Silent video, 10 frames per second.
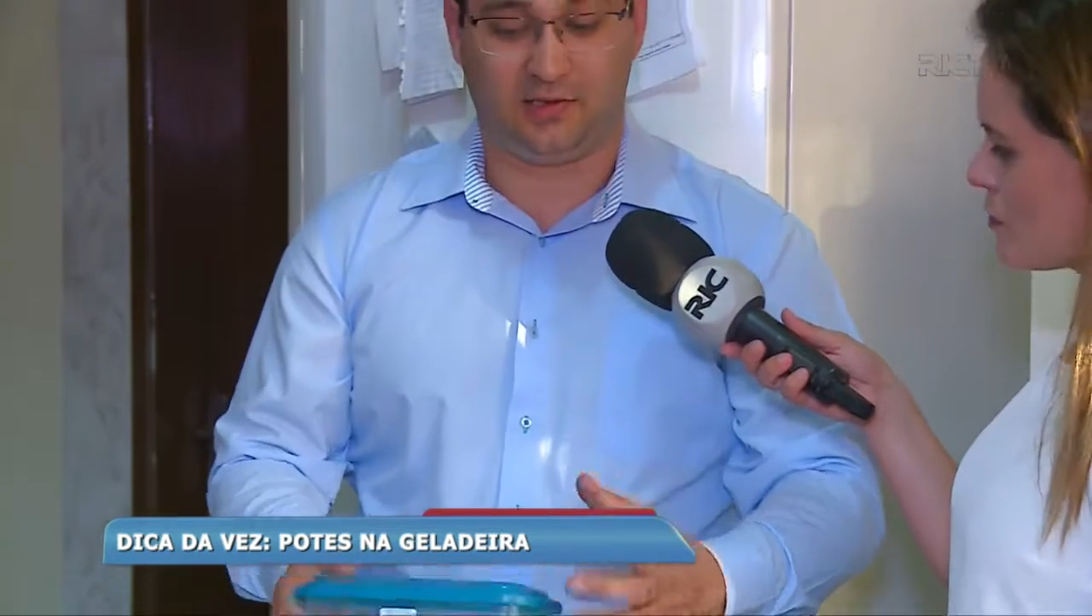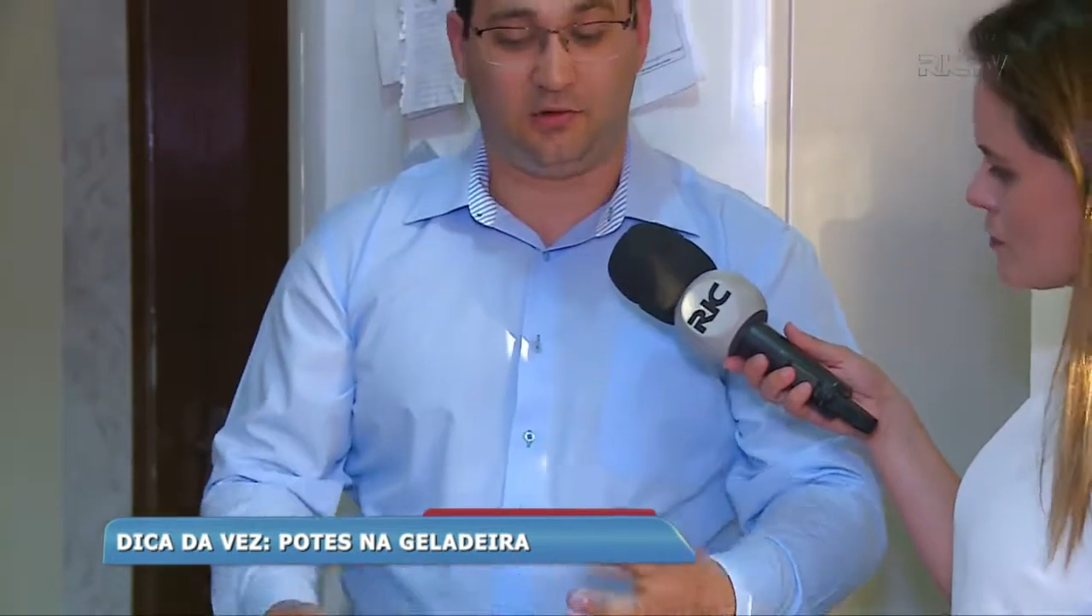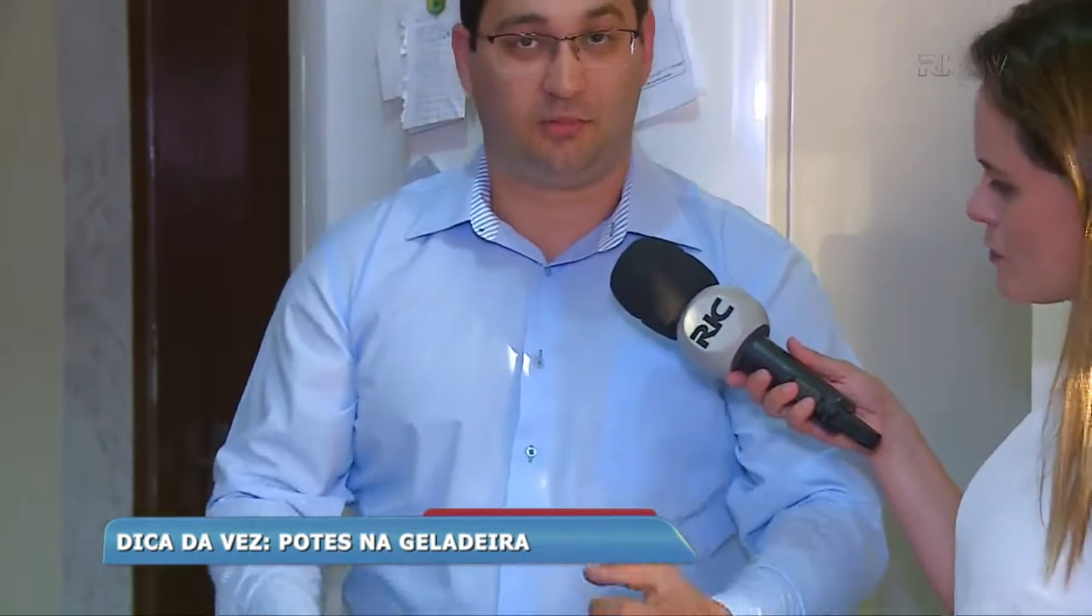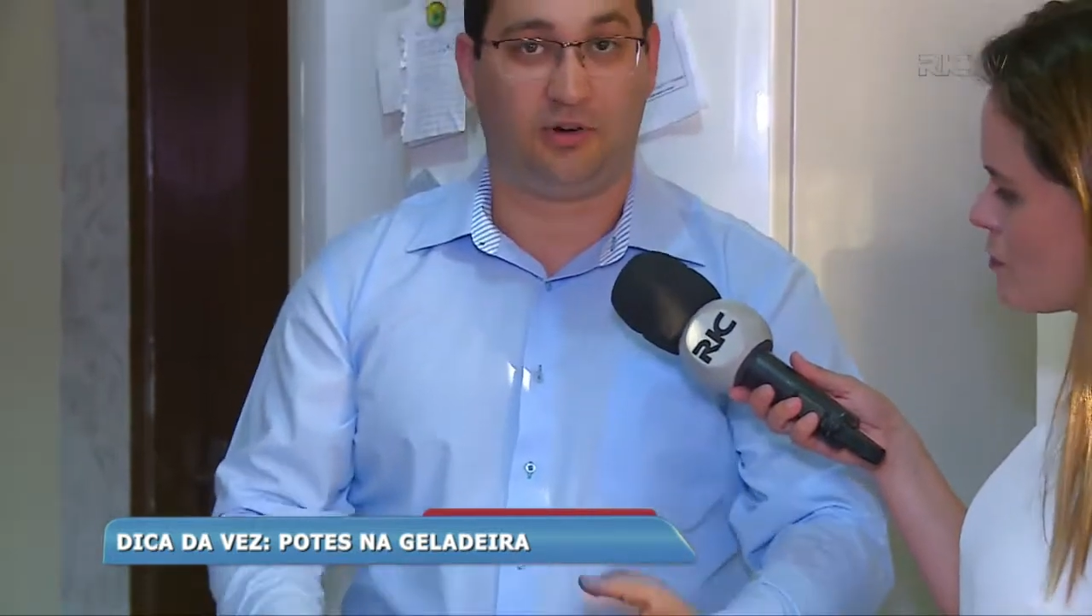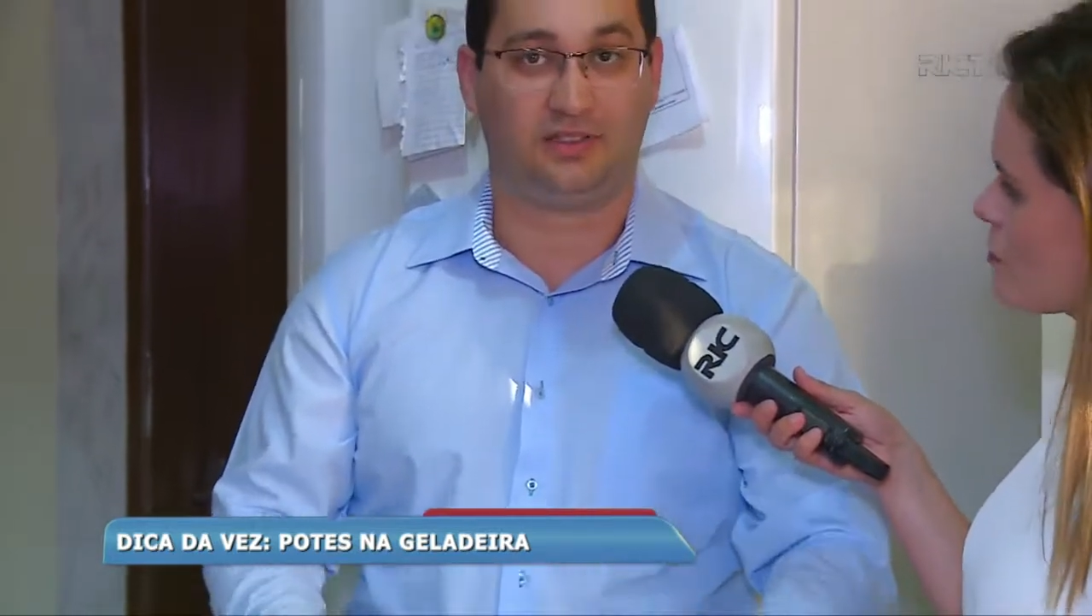que
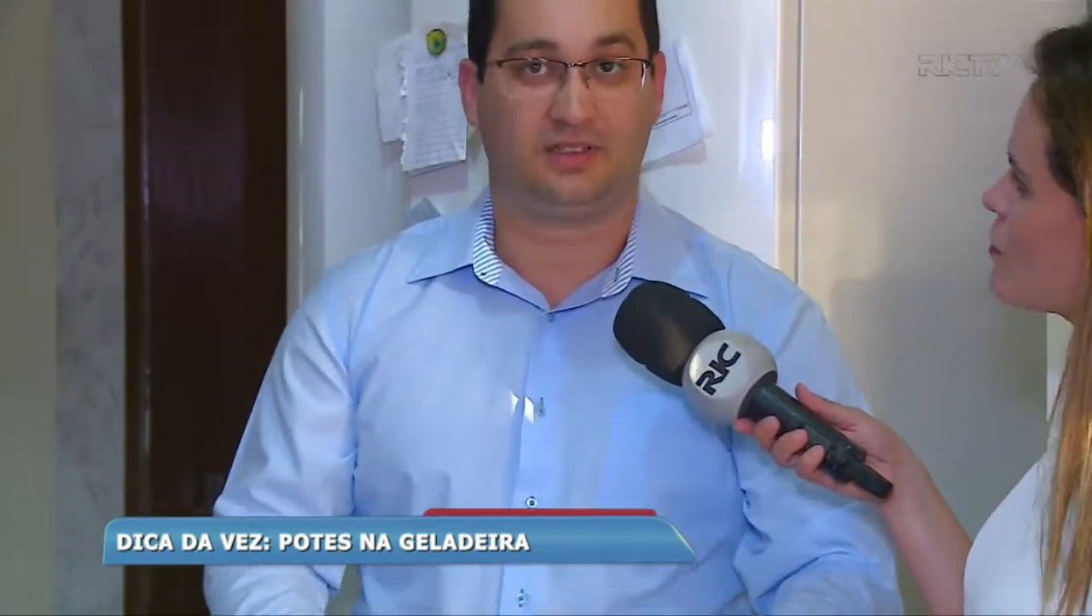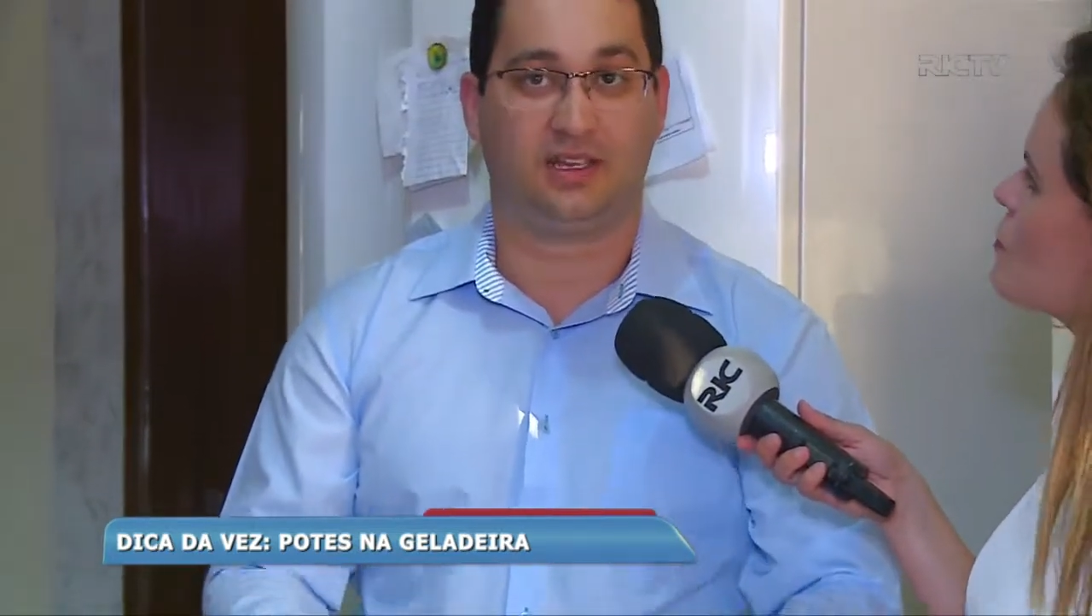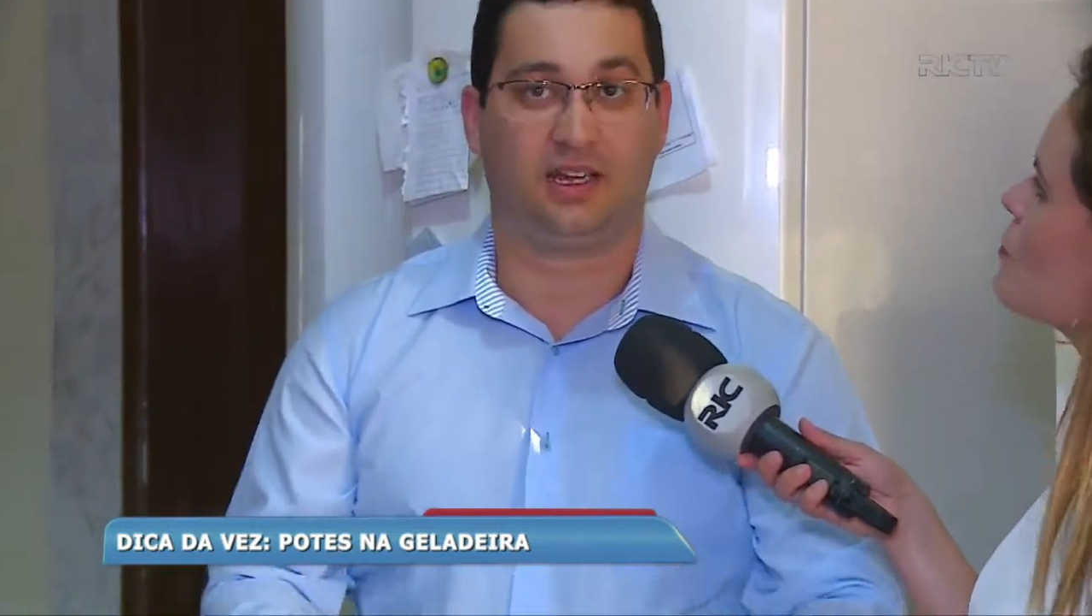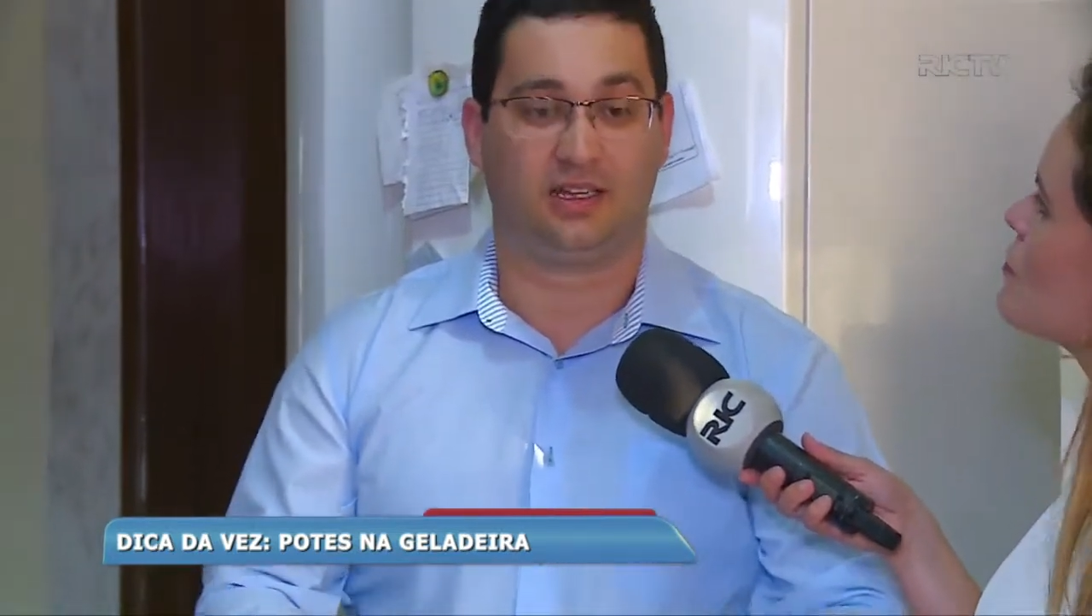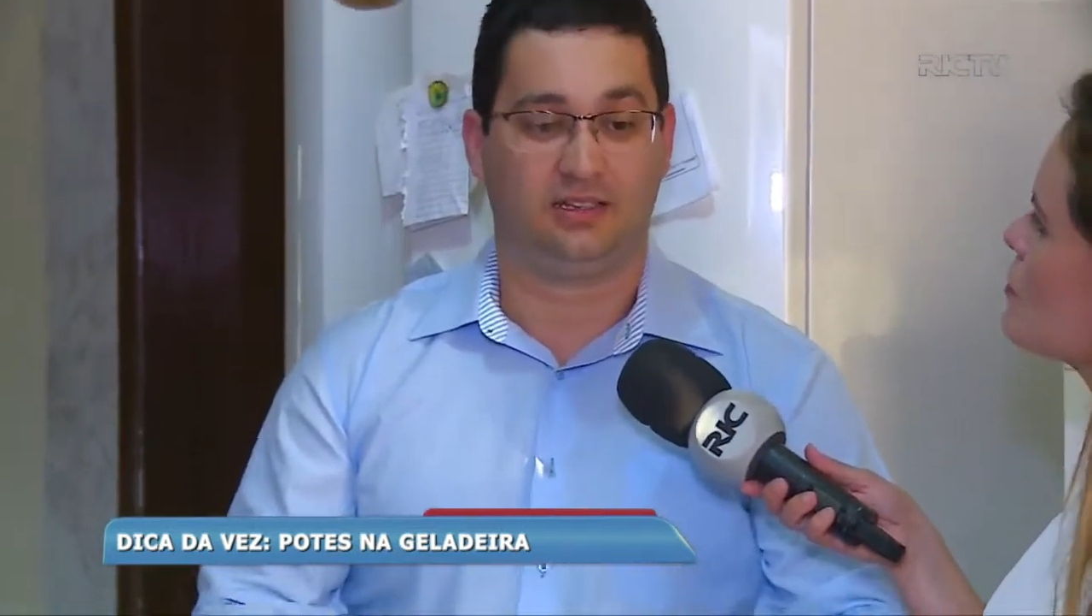o pote
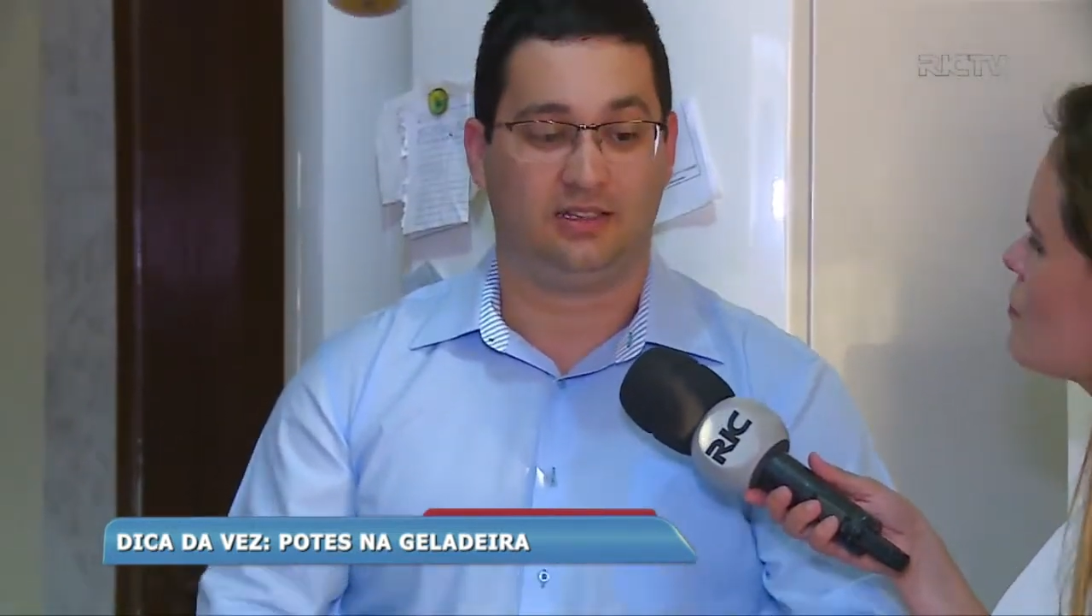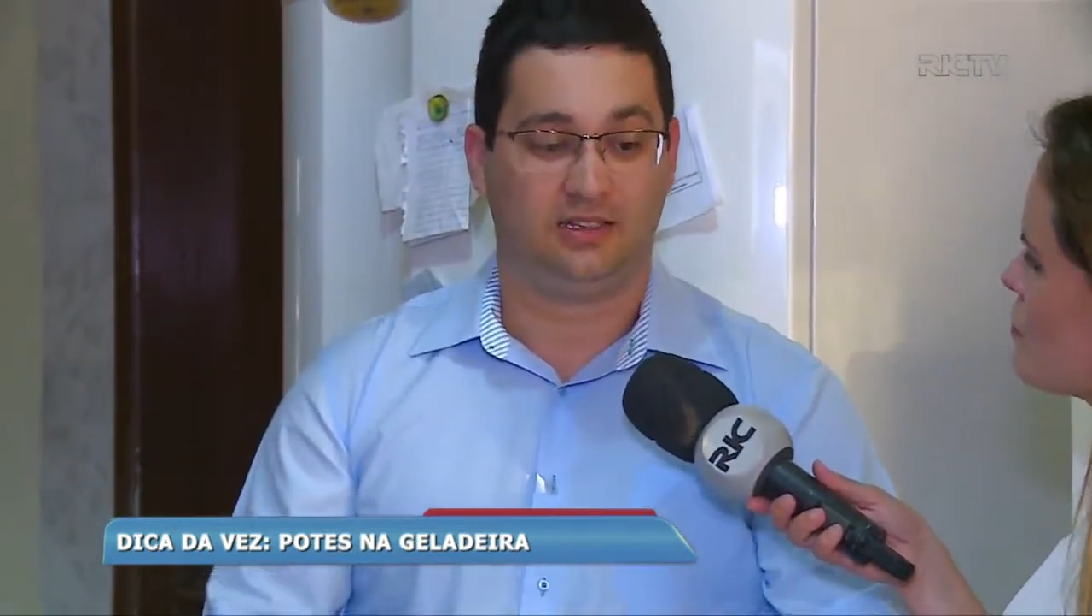está